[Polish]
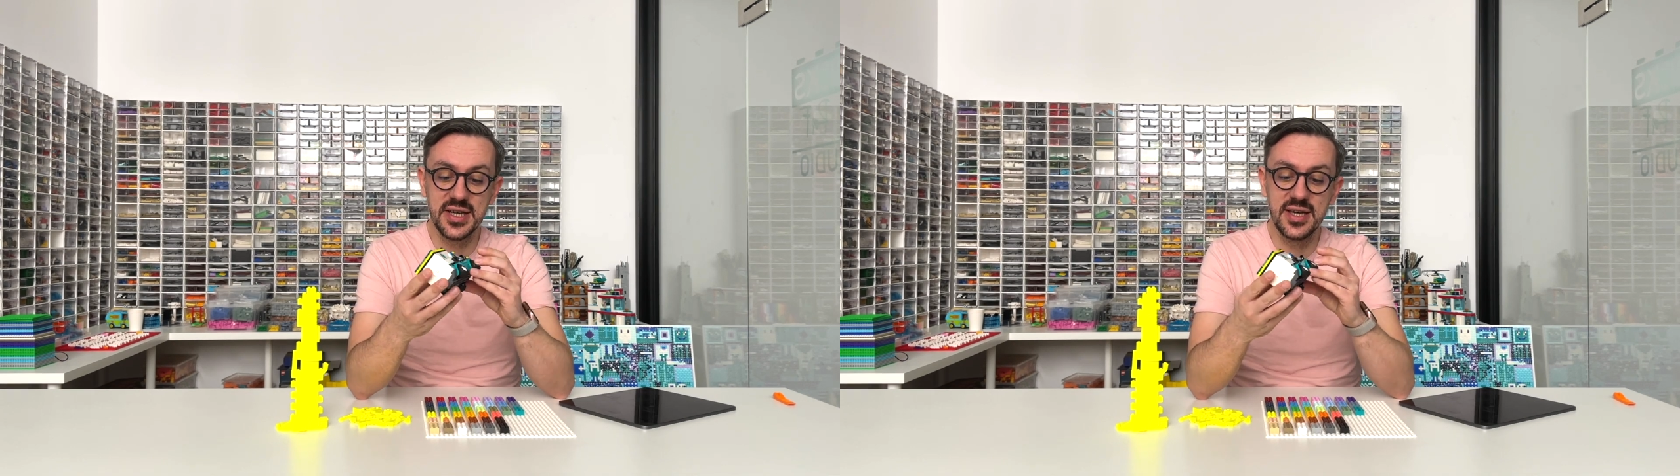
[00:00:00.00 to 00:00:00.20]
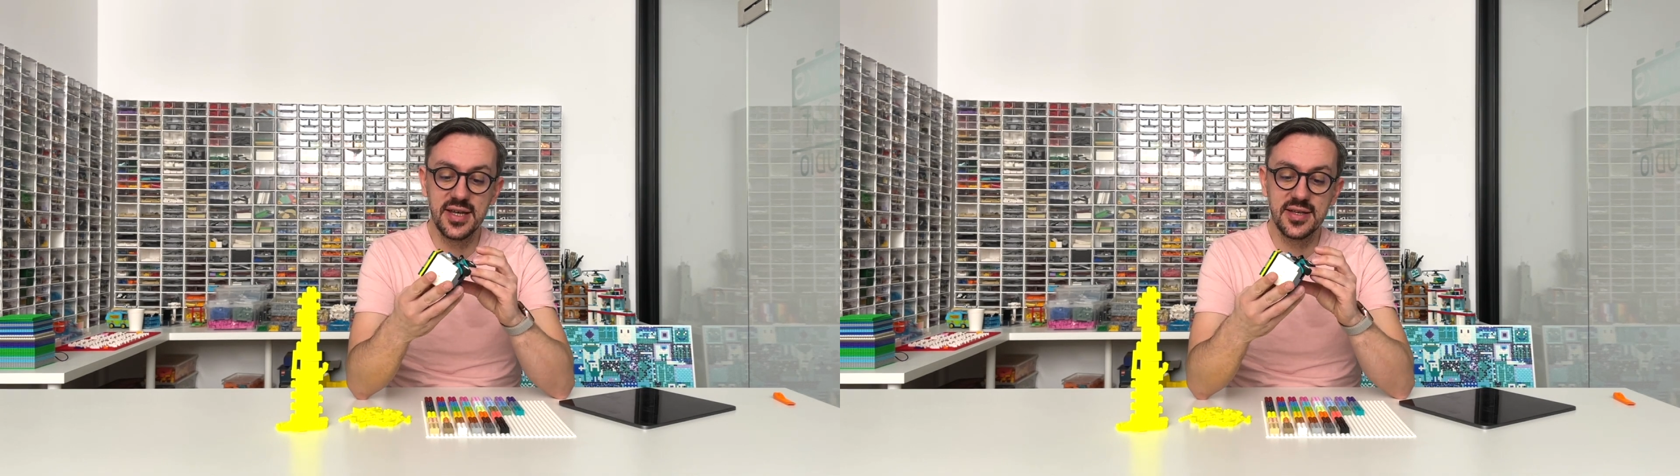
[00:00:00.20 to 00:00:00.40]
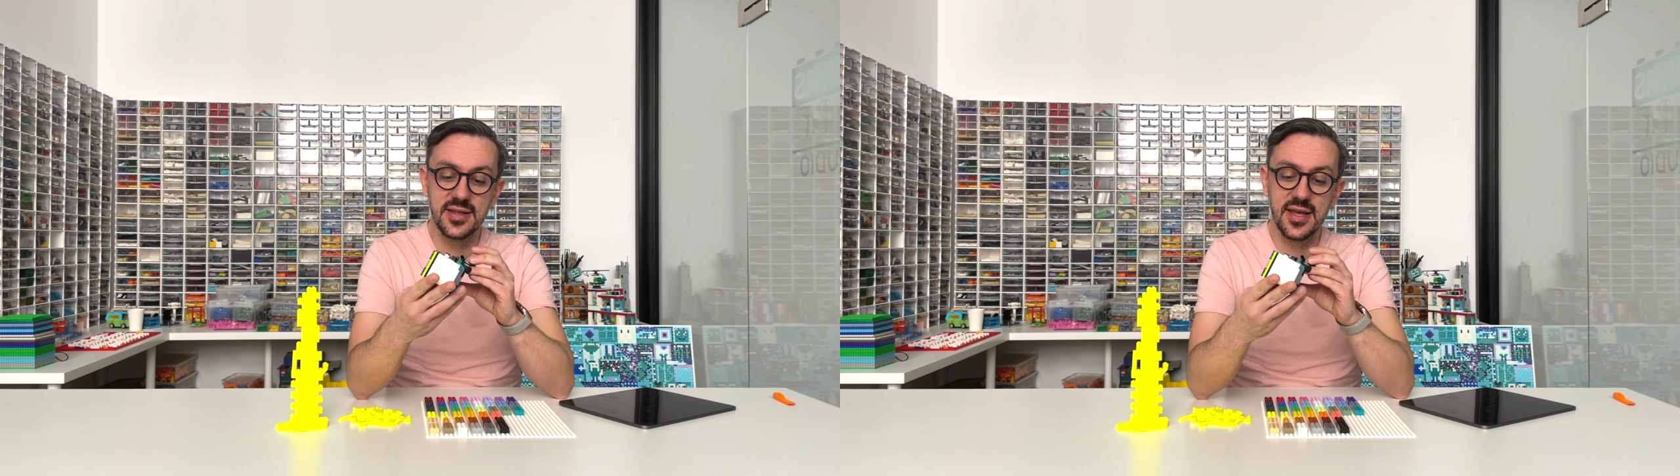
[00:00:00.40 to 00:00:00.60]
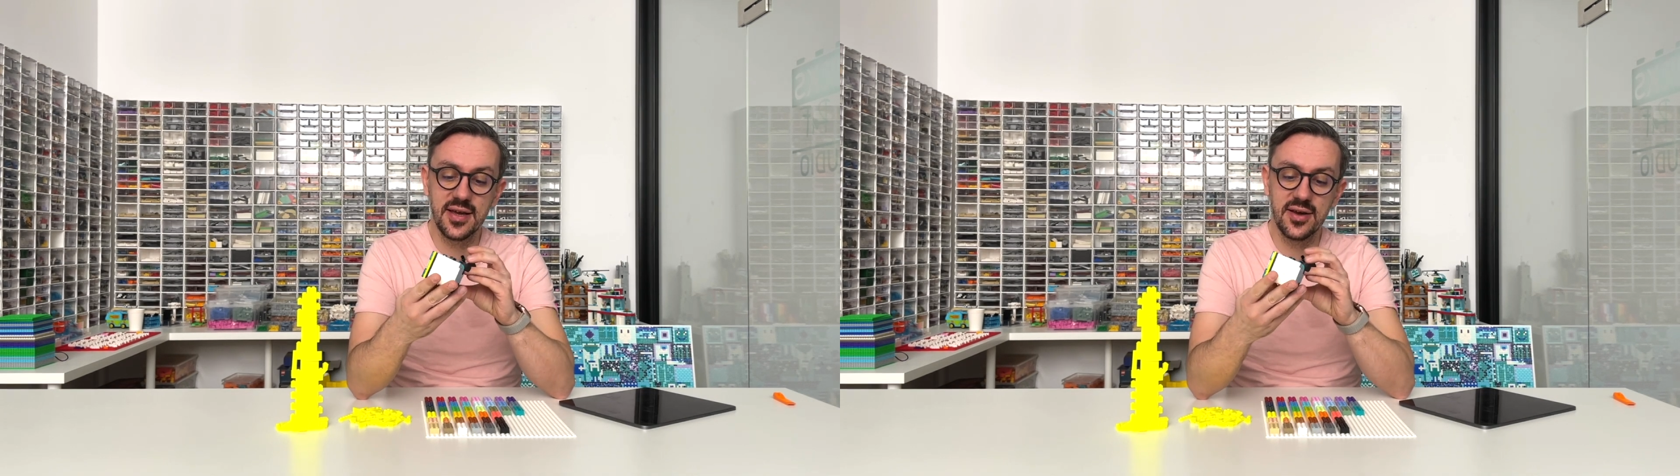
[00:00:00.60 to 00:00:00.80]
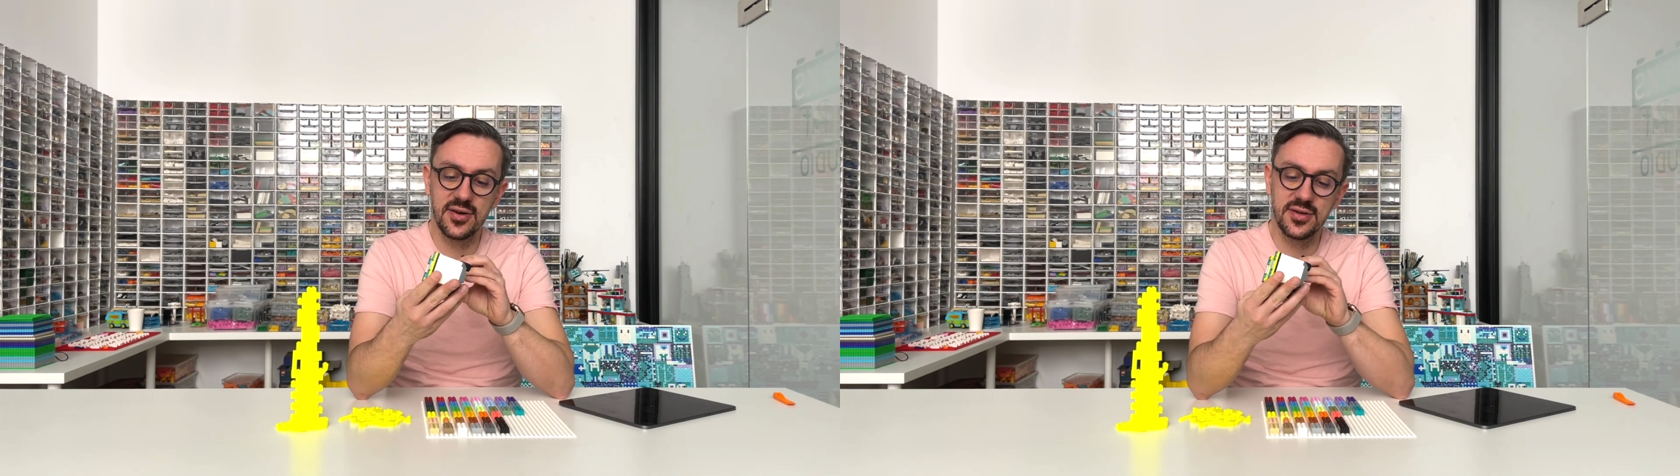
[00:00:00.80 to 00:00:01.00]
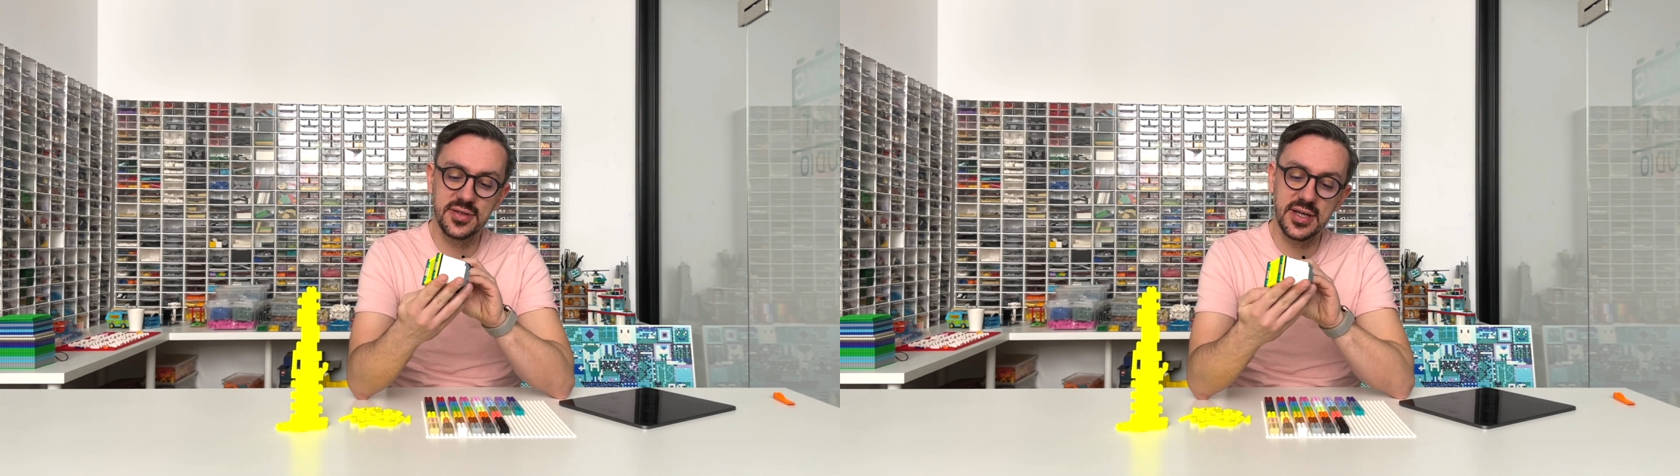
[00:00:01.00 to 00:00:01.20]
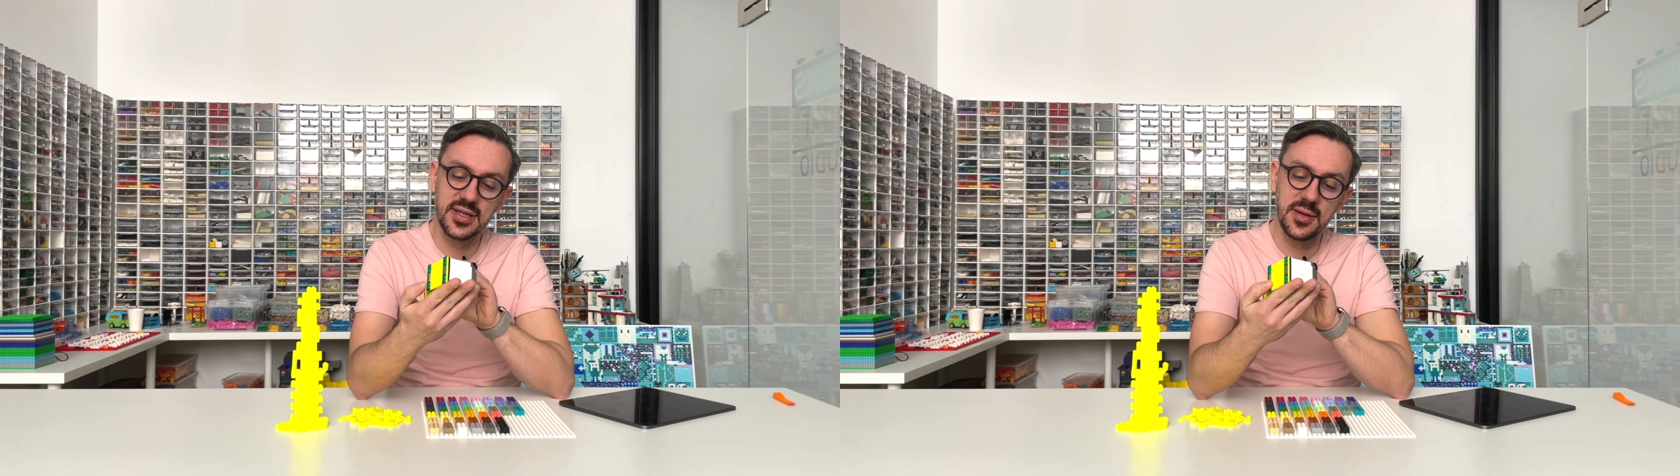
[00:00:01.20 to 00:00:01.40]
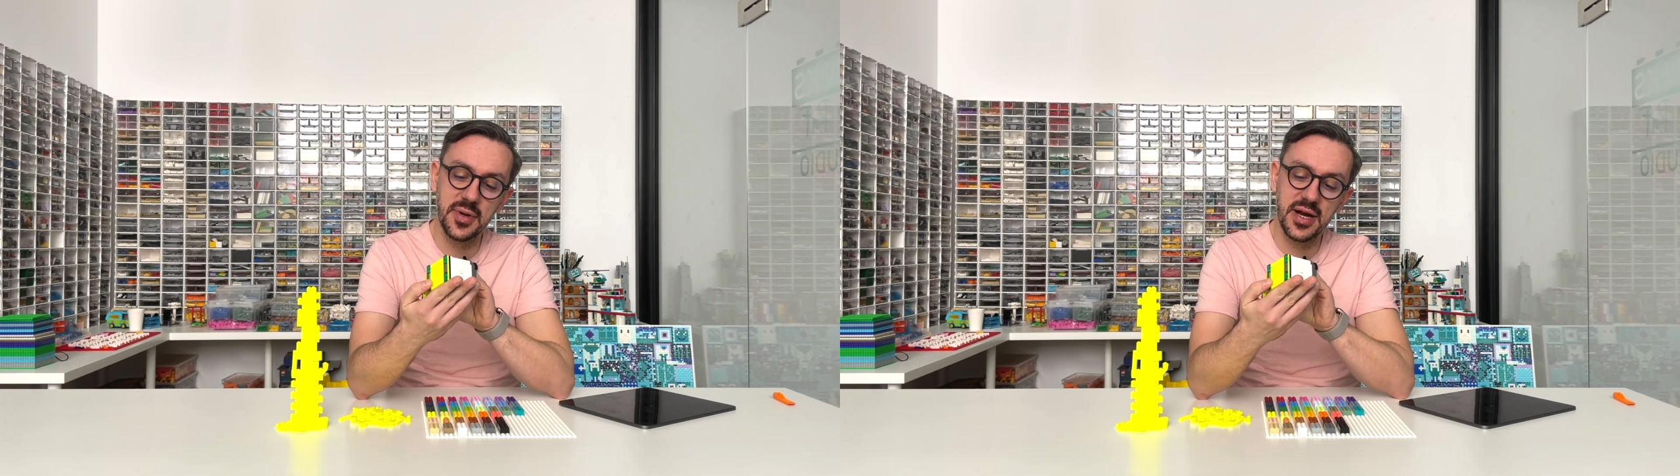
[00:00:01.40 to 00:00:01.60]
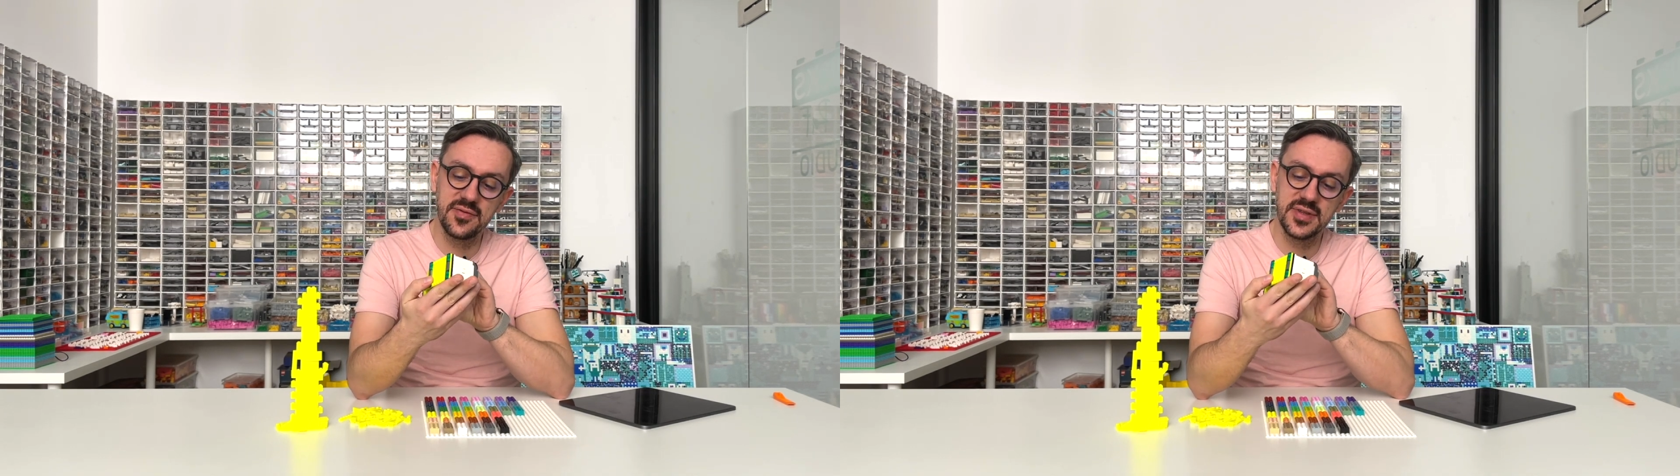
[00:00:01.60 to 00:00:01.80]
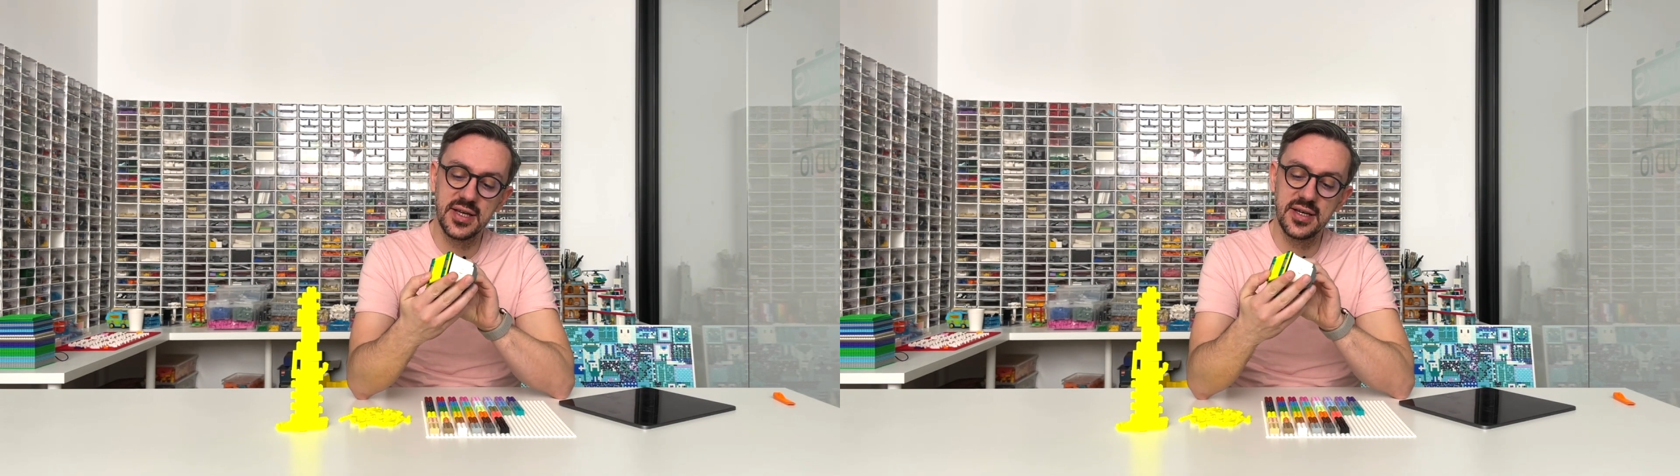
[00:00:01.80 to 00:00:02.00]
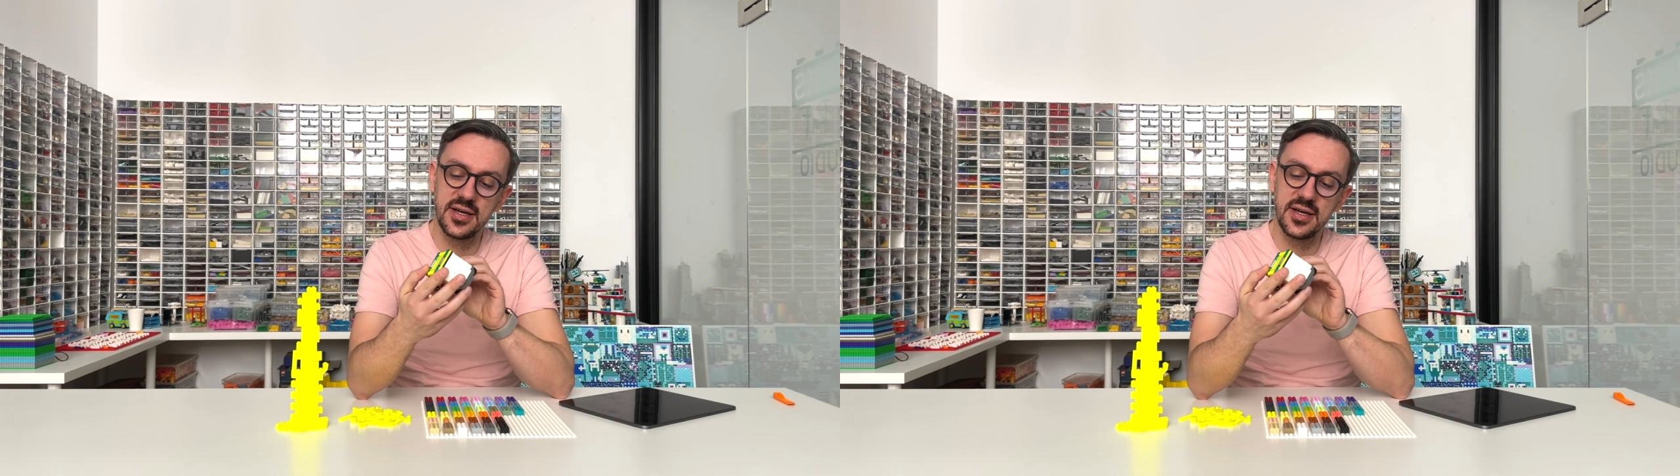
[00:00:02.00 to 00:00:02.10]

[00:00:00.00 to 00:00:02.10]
jednego tak naprawdę